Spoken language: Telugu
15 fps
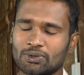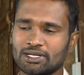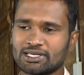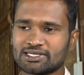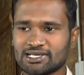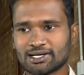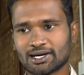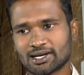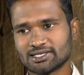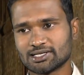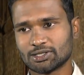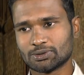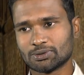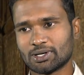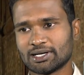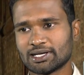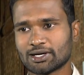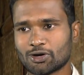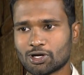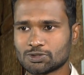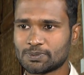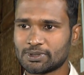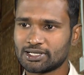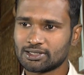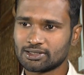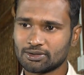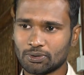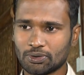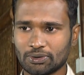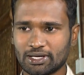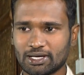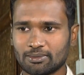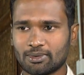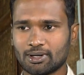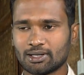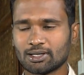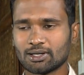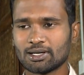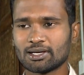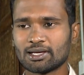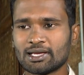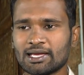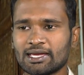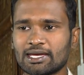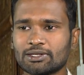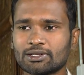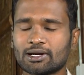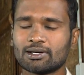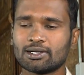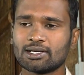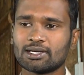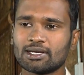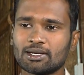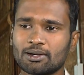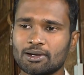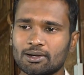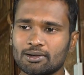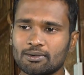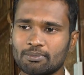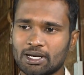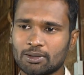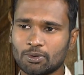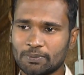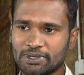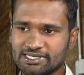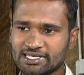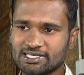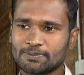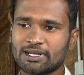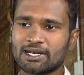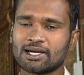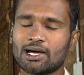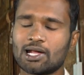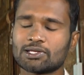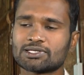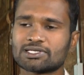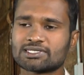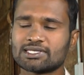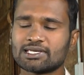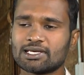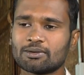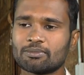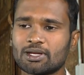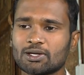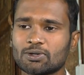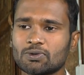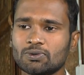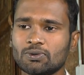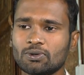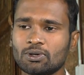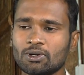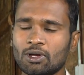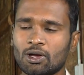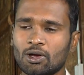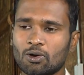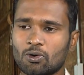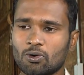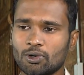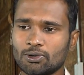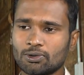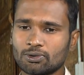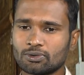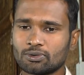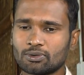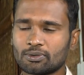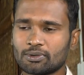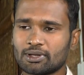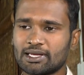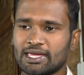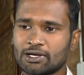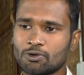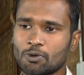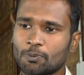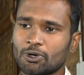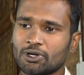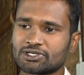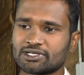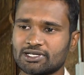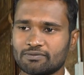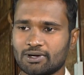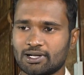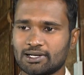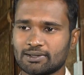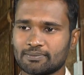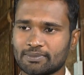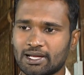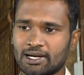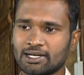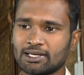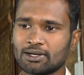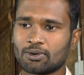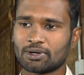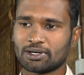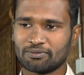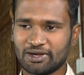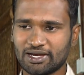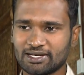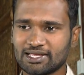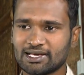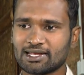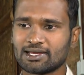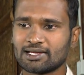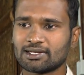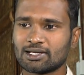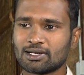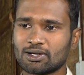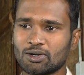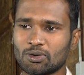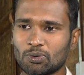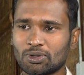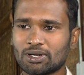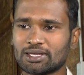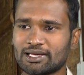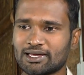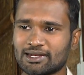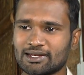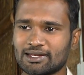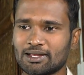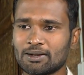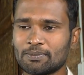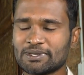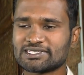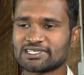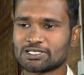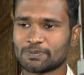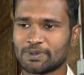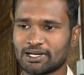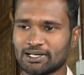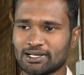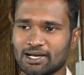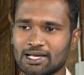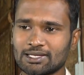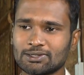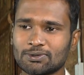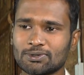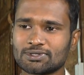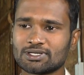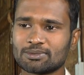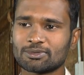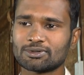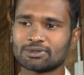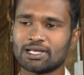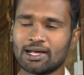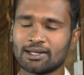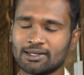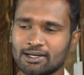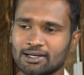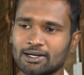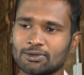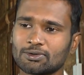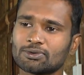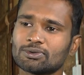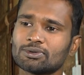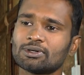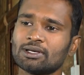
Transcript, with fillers: కొన్ని సంకర జాతులు అంటే క్రాస్ బ్రీడ్ కూడా ఉన్నాయి అనమాట ఎందుకంటే మనము బిజినెస్ పరంగా ఆలోచిస్తే మనకు కోళ్ళు ఎక్కువ ప్రొడక్షన్ ఇవ్వాలి అంటే ఒకటి వేట్ దగ్గర అయినా గుడ్ల దగ్గరకైనా అంటే బిజినెస్ పరంగా అందుకోసము దాని తగ్గట్టు